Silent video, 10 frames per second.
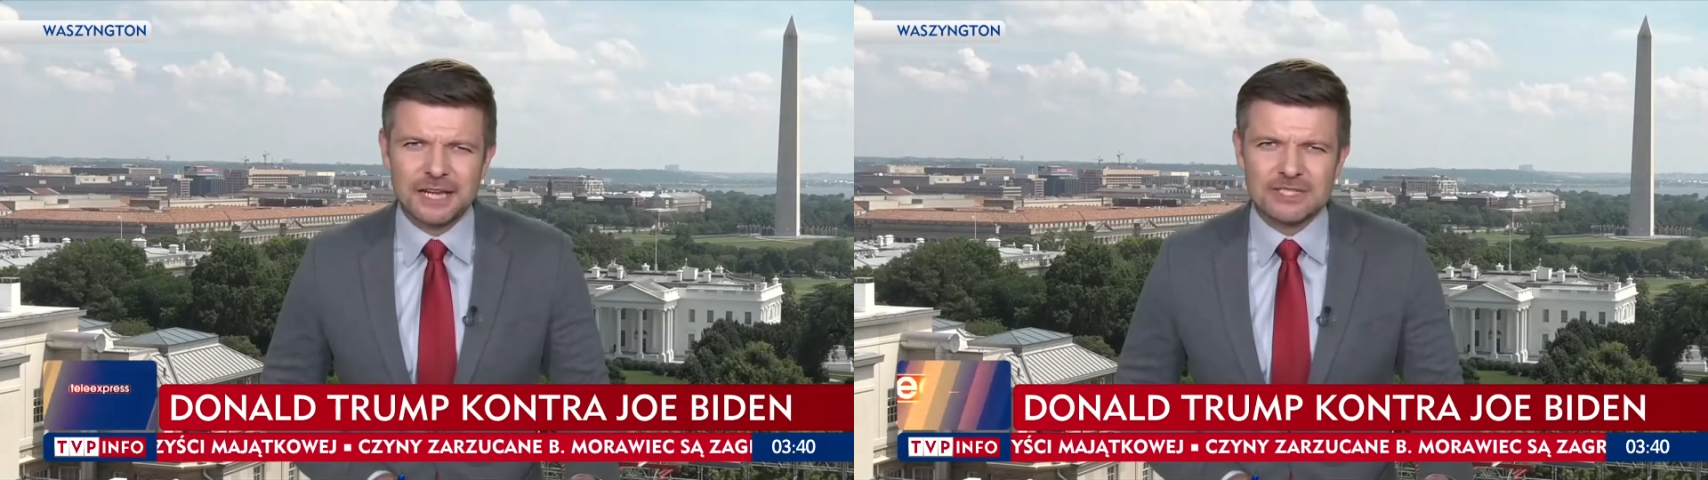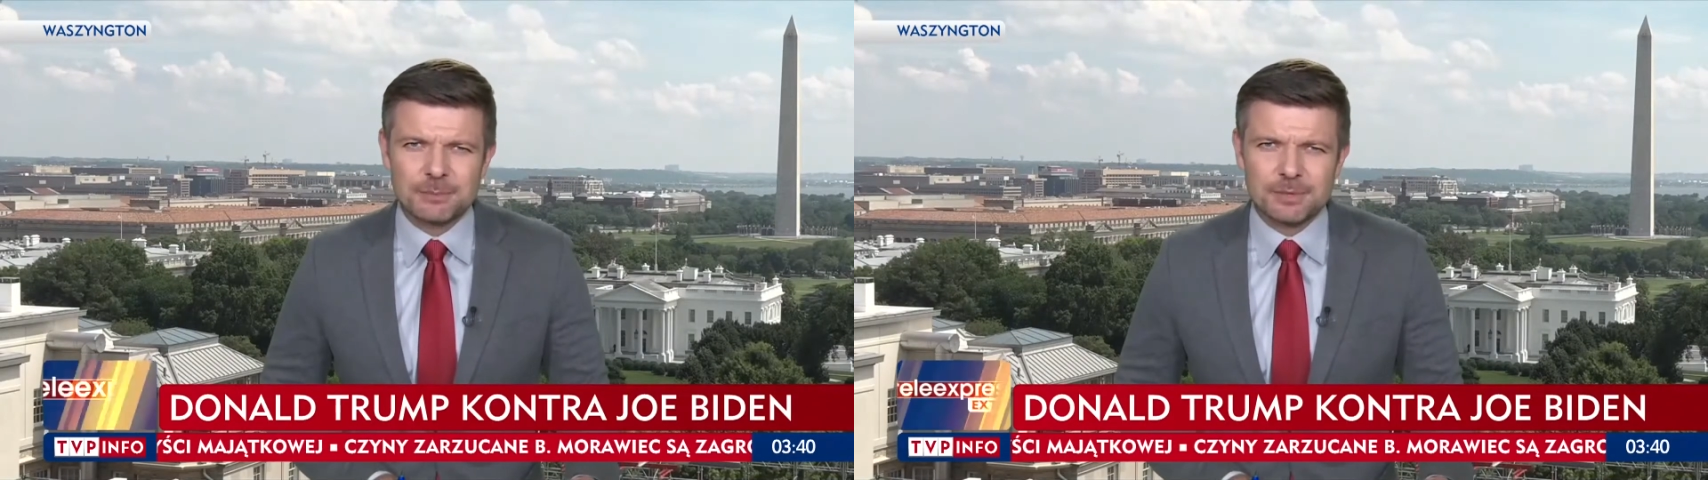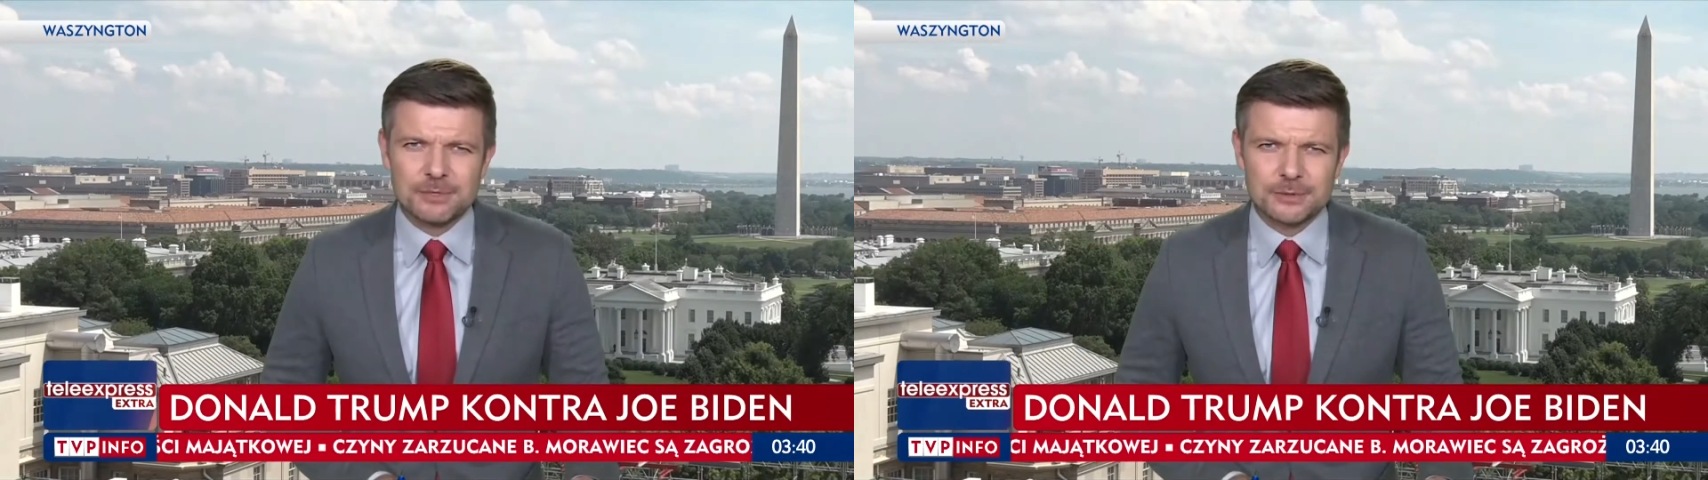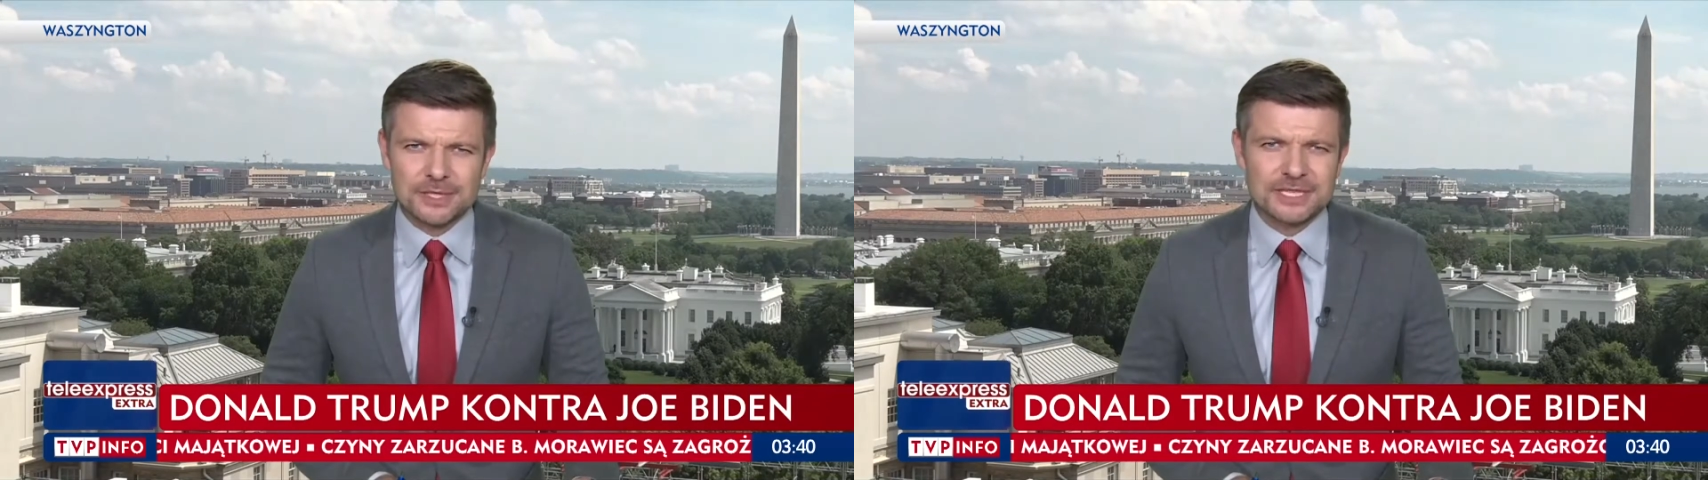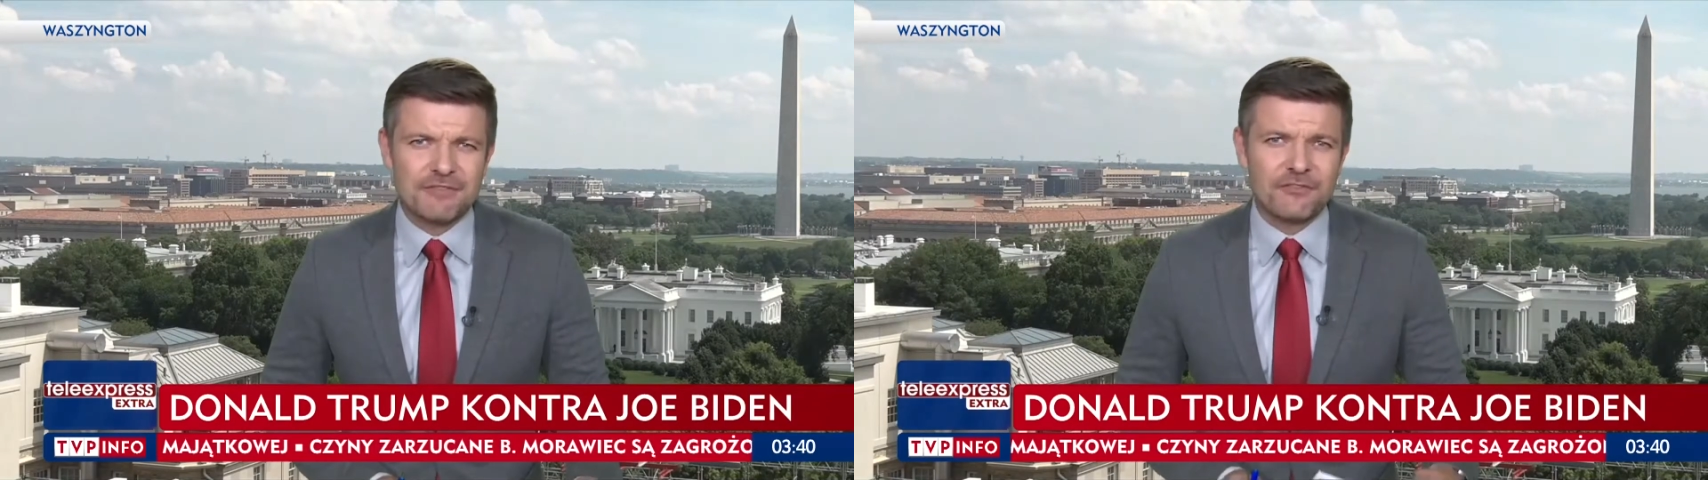ponieważ był to
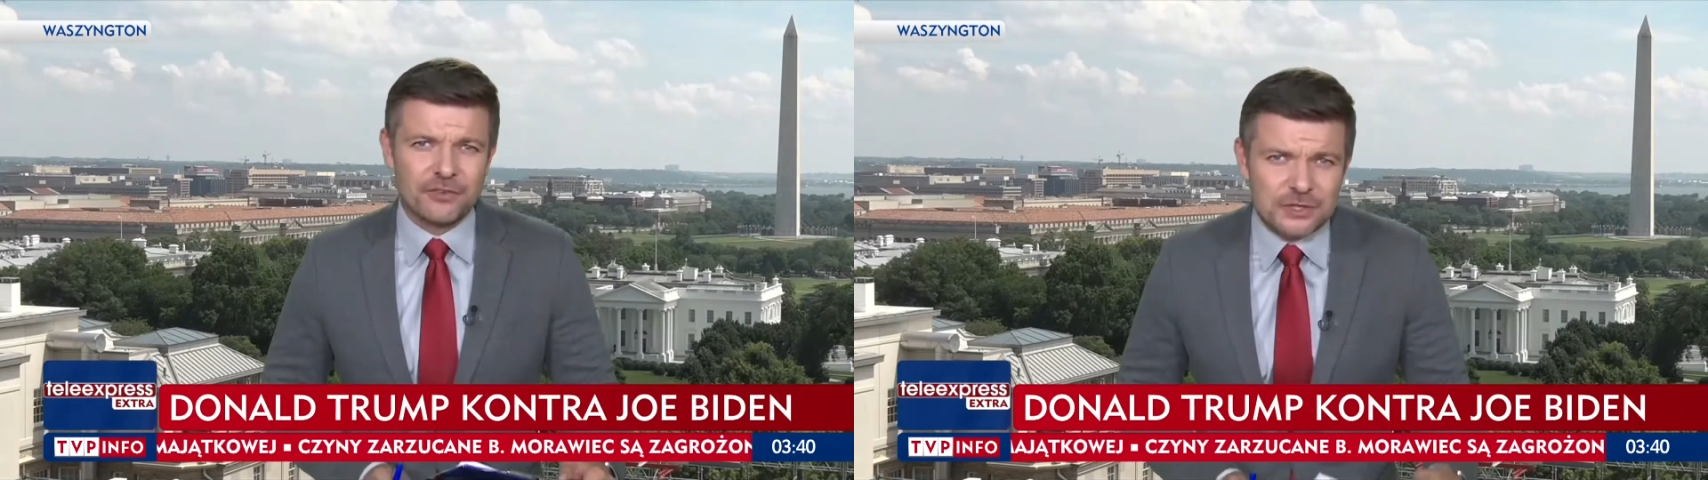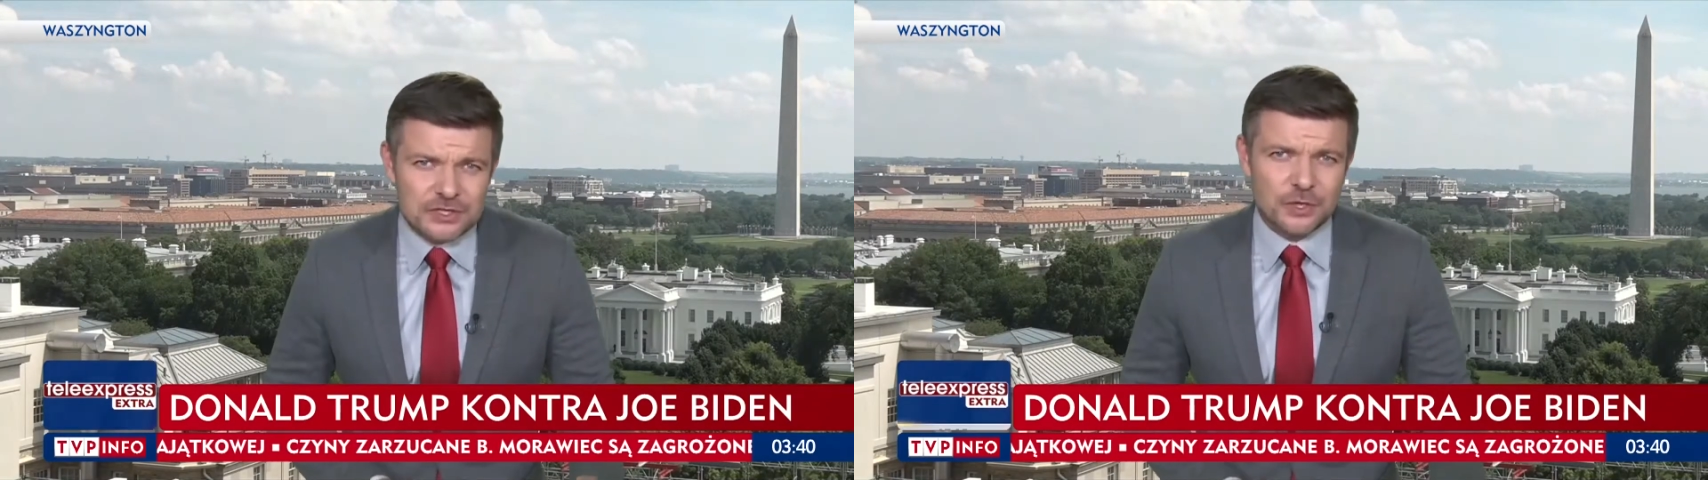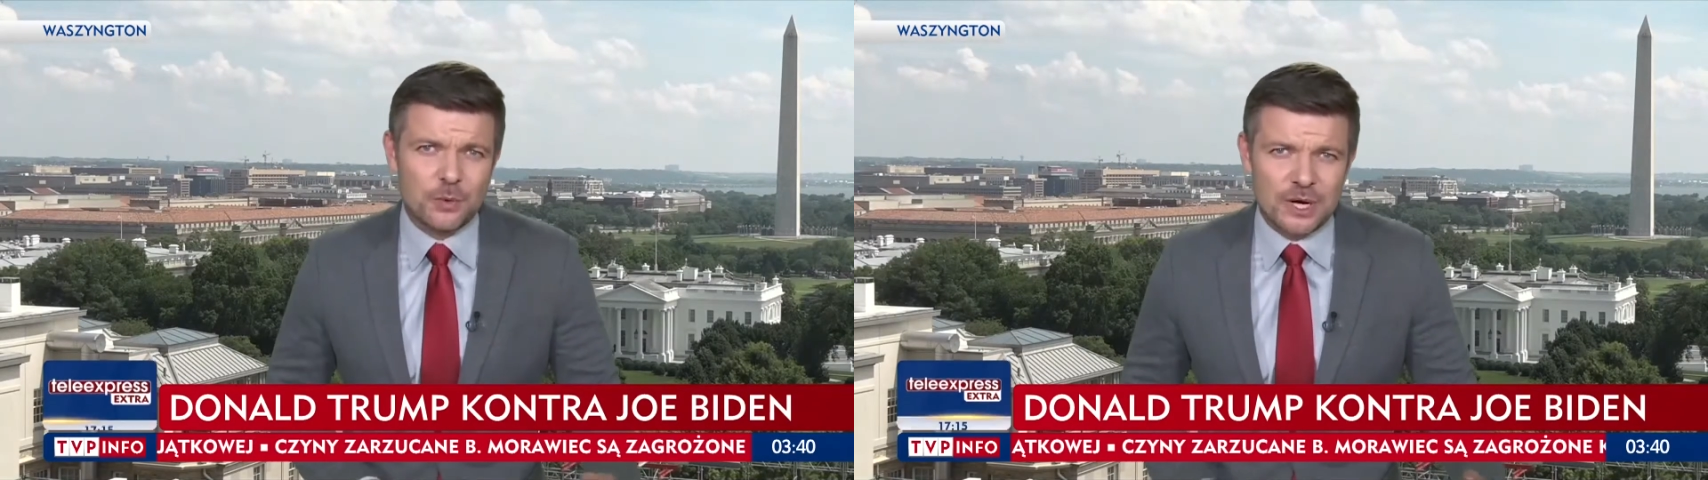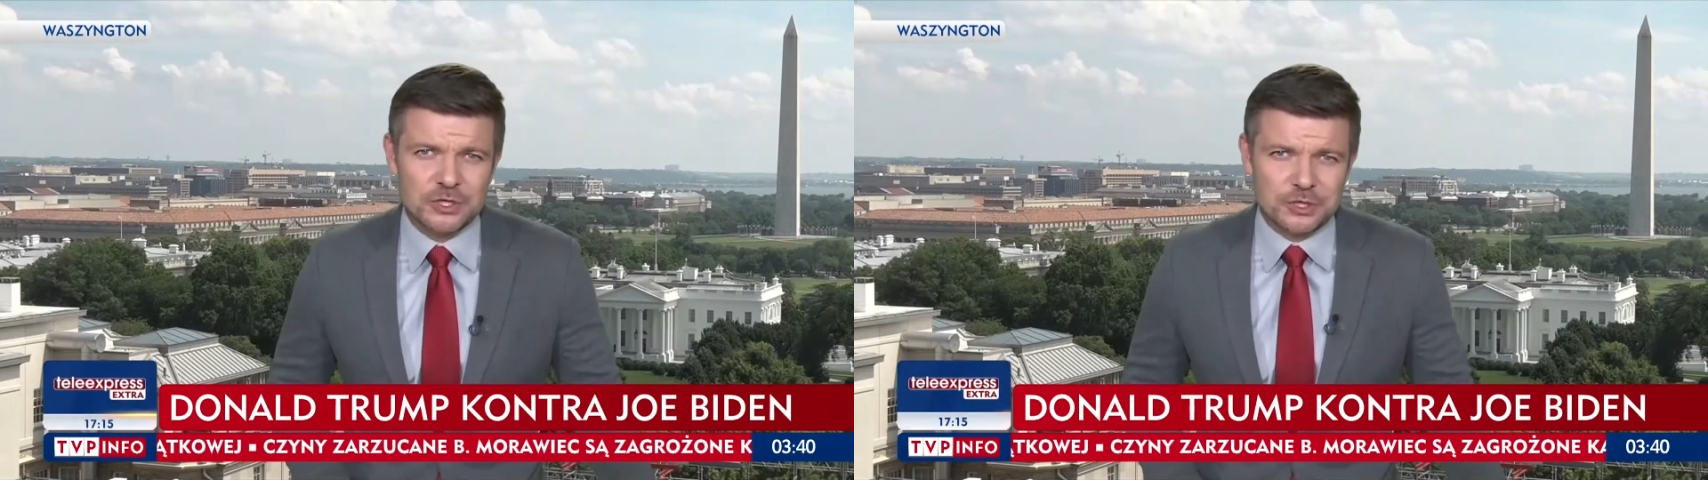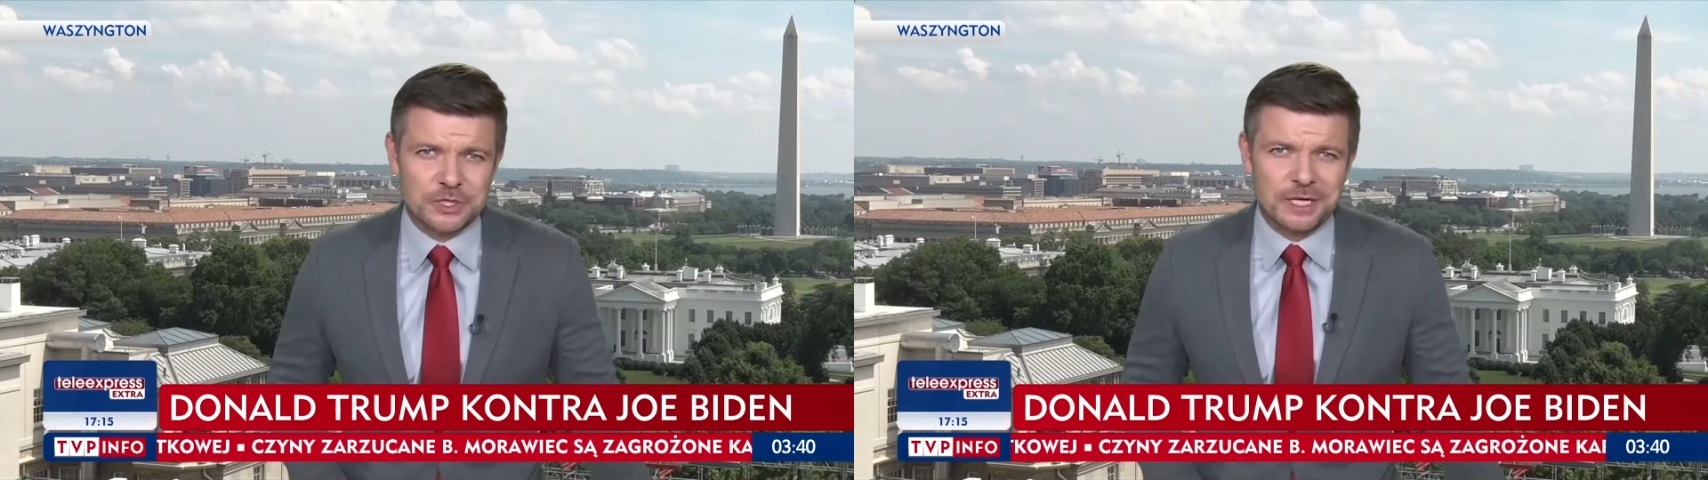niezmiernie
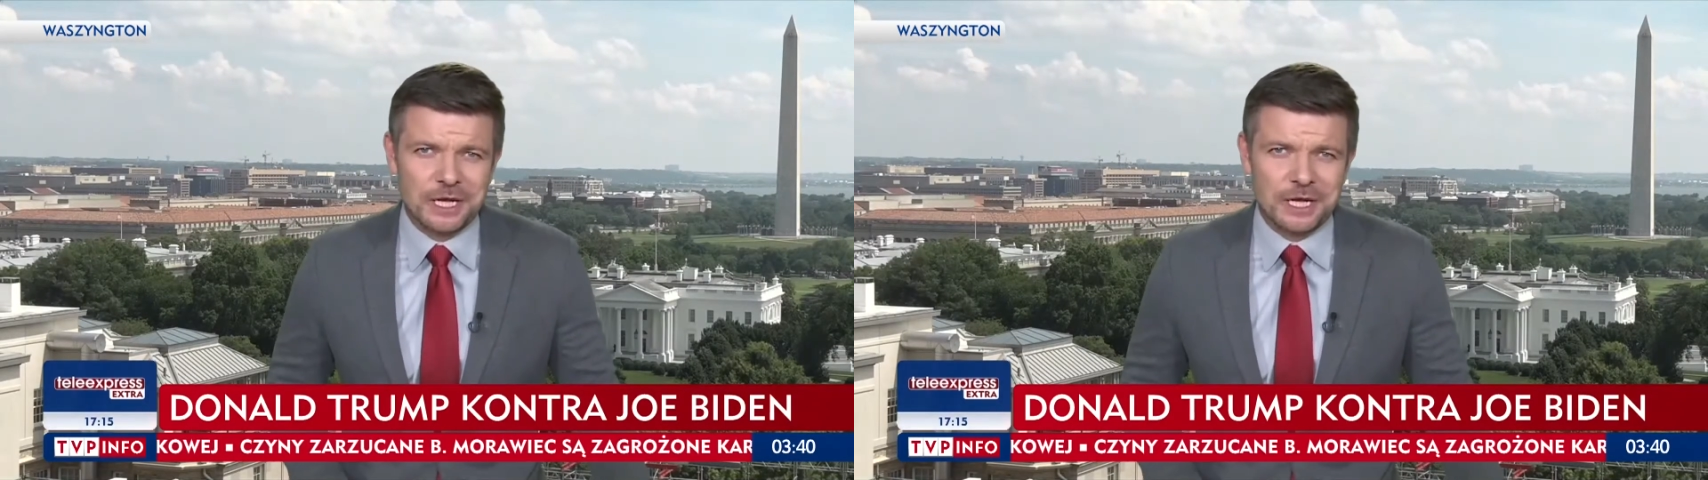interesujący